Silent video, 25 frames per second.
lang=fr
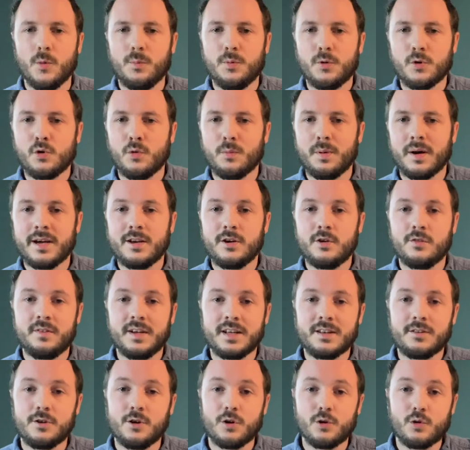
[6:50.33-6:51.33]
On peut comparer le
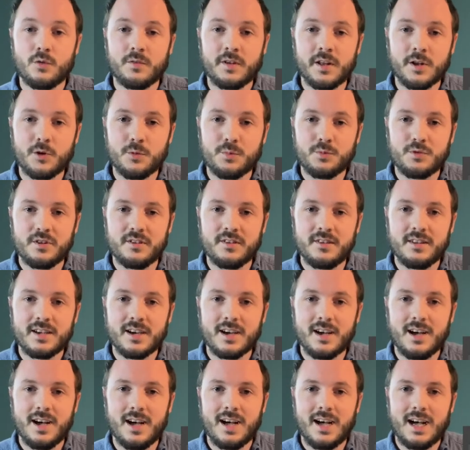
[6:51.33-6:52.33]
vecteur qu'on vient d'obtenir
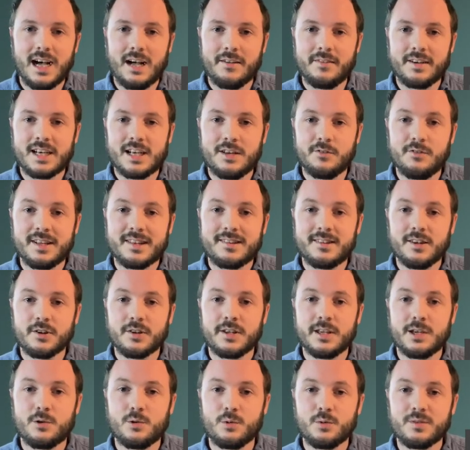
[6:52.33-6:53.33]
avec les vecteurs
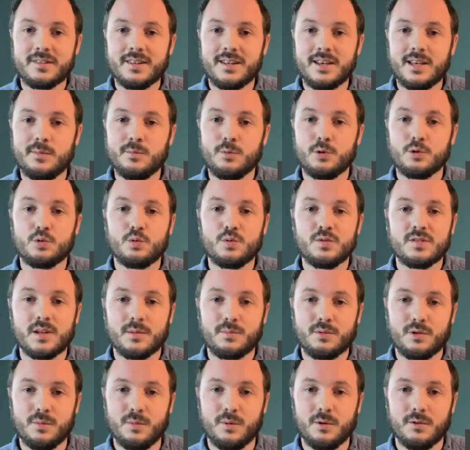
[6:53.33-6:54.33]
qui comptaient les mots tout
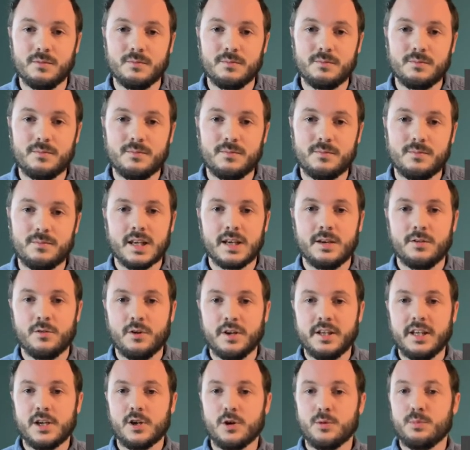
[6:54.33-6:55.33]
simplement. Et vous
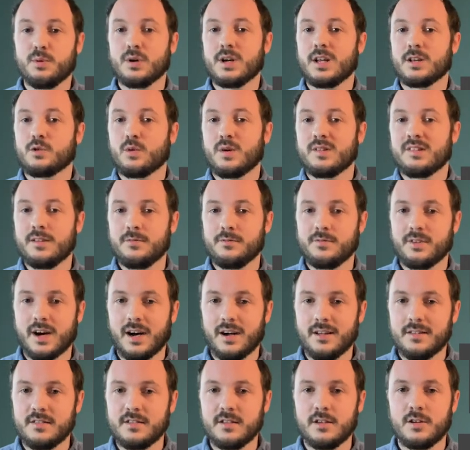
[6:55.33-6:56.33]
voyez que pour la troisième
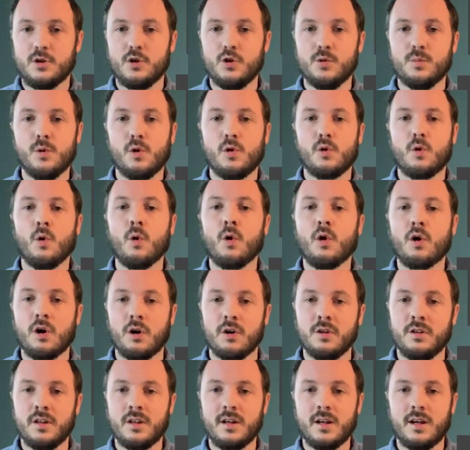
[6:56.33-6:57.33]
phrase, le mot
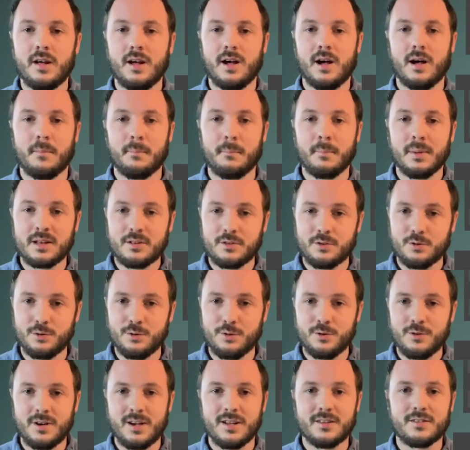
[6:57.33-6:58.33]
ronronne a
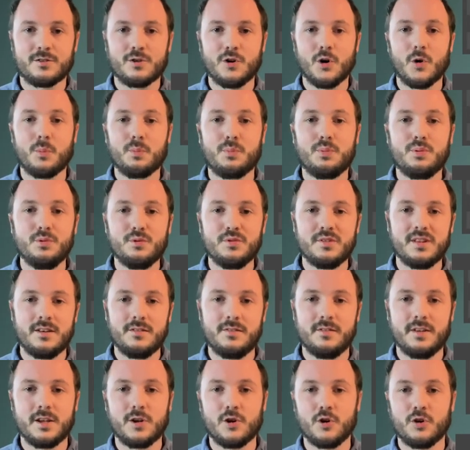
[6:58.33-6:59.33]
maintenant un score plus
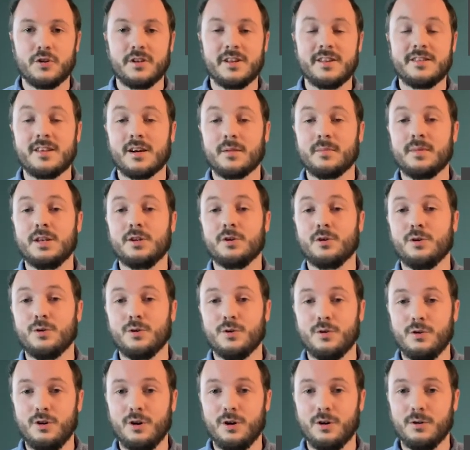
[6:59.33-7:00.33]
élevé que le déterminant
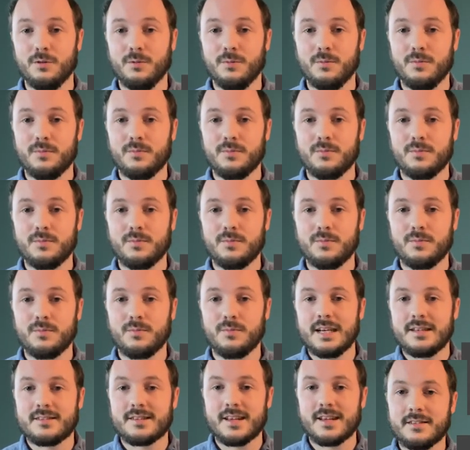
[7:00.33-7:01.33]
le.
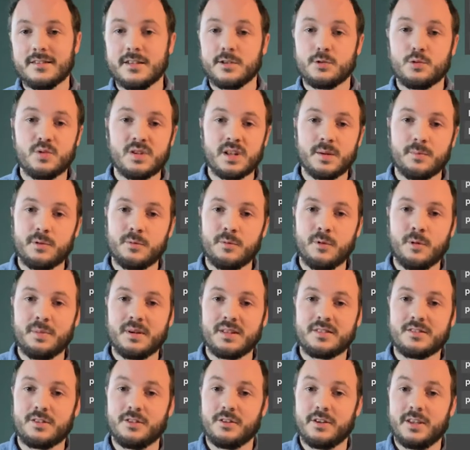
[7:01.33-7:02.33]
Et c'est tout simplement
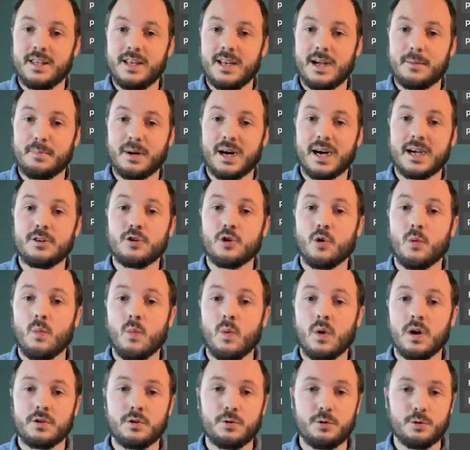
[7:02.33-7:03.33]
parce qu'il apparaît dans
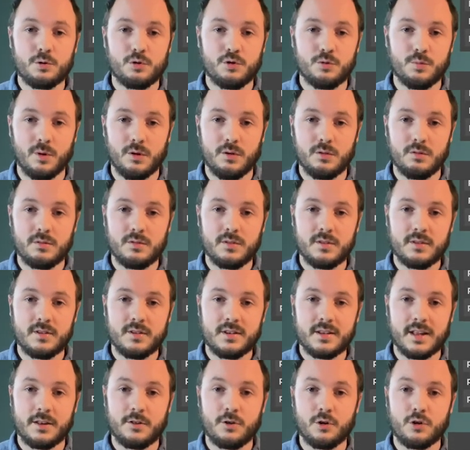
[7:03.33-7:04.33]
moins de documents
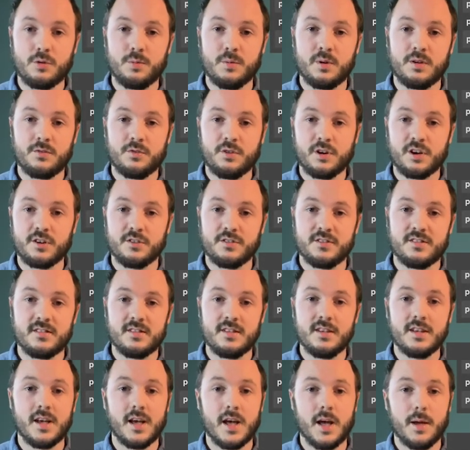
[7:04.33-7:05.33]
sa document
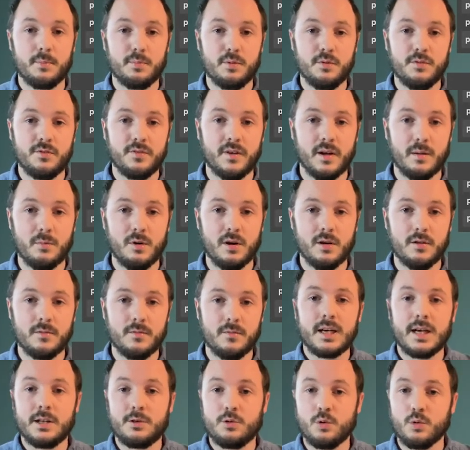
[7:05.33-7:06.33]
frequency est plus faible,
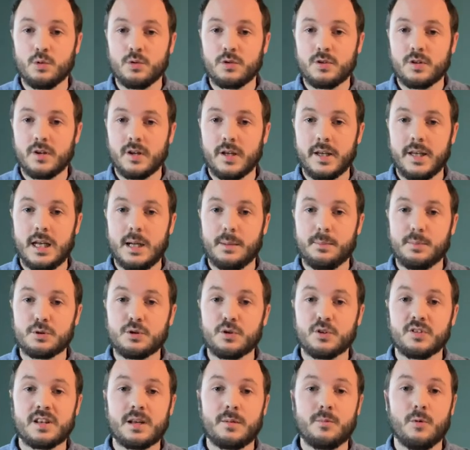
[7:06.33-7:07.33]
et donc il a
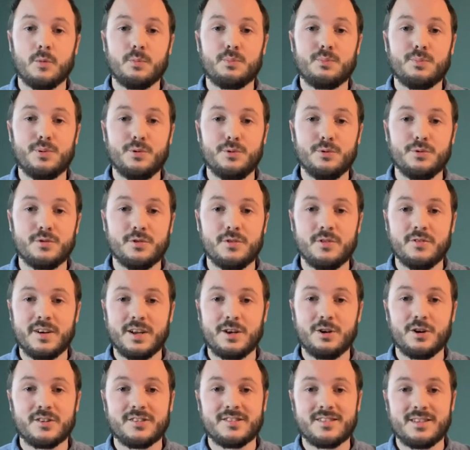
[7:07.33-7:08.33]
potentiellement plus de
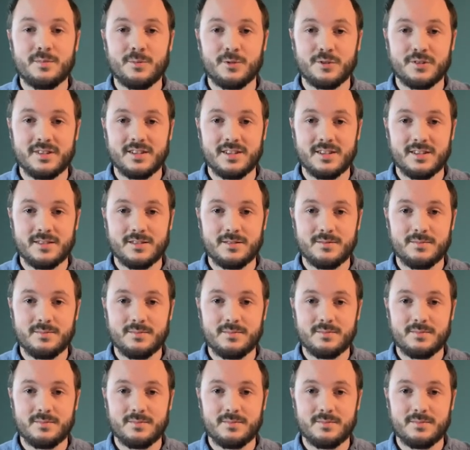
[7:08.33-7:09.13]
valeur sémantique.